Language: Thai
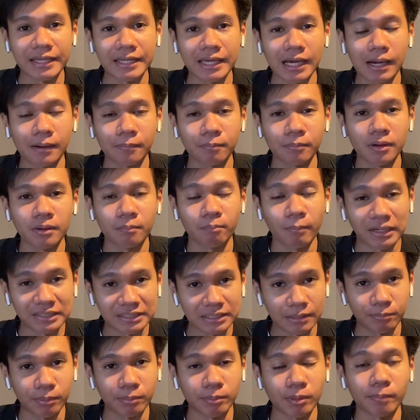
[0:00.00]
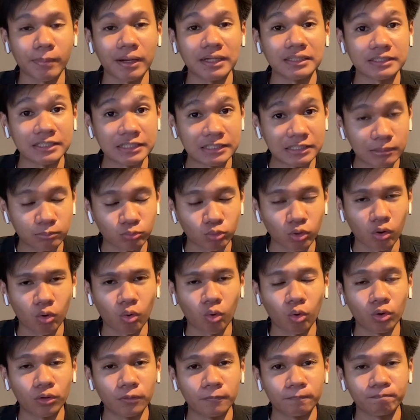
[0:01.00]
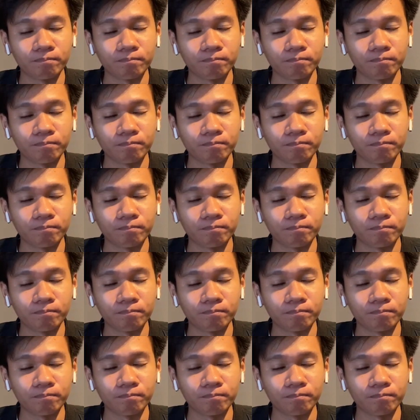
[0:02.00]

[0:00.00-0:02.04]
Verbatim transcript: นะครับ บาดเจ็บอีกประมาณ 40 กว่าคน